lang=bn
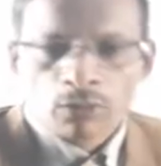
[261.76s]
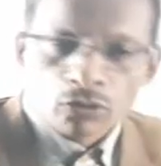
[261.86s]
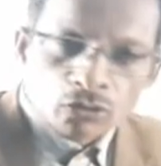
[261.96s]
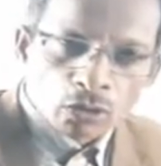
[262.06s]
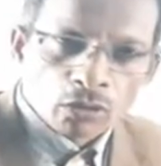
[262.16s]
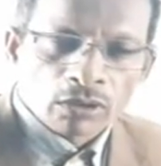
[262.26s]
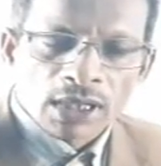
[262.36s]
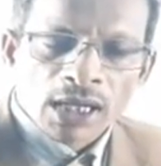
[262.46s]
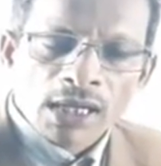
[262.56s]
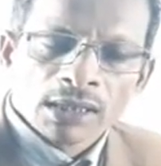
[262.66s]
এবং
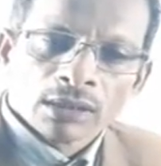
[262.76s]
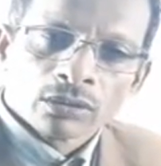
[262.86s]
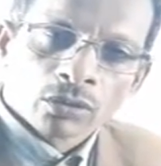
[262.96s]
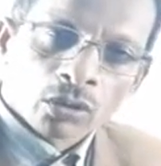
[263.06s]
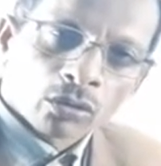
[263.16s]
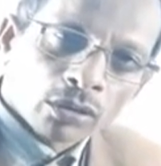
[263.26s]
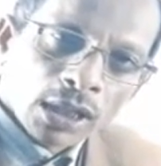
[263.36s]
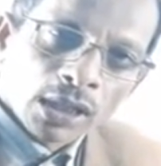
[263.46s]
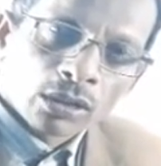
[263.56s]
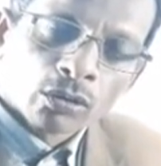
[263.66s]
জনগণেরা
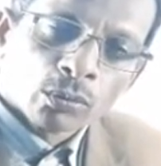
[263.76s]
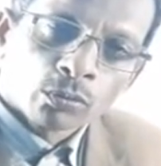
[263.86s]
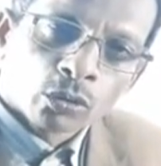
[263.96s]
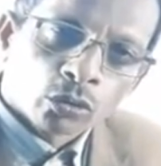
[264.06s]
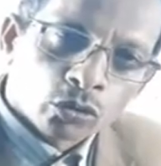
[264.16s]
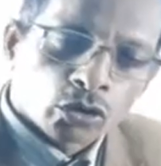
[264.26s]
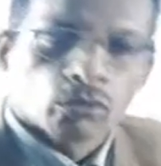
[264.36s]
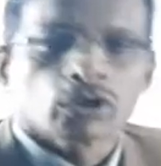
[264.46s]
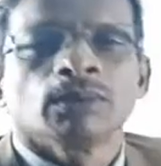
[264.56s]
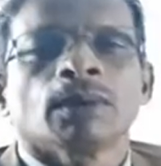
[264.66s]
জনগণেরা খুব
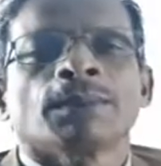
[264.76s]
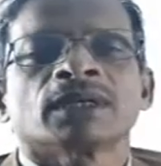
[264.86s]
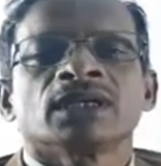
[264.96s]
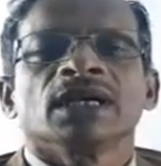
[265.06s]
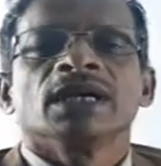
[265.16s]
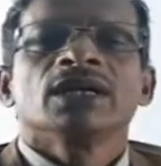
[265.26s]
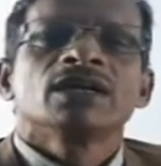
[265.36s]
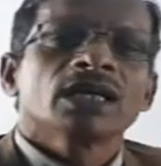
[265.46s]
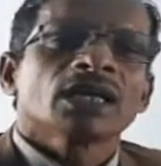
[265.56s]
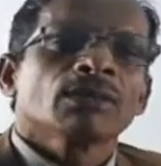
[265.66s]
দ্রুততম সেবা পাচ্ছে
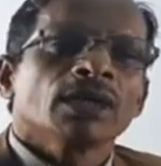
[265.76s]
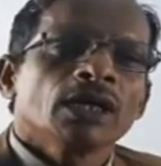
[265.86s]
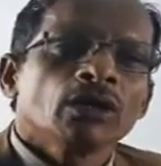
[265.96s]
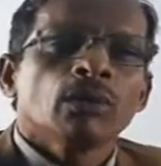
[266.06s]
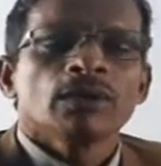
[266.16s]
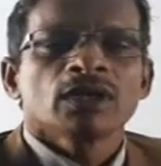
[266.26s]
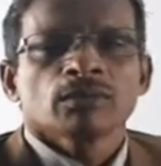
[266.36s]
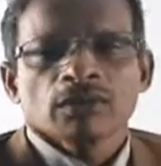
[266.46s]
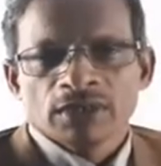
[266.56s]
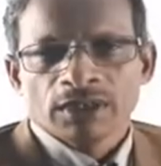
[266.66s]
সেটাকে আমরা ই গভর্নেন্স
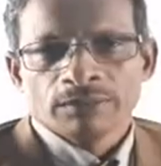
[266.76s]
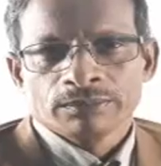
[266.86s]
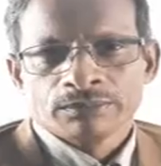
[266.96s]
বলেছি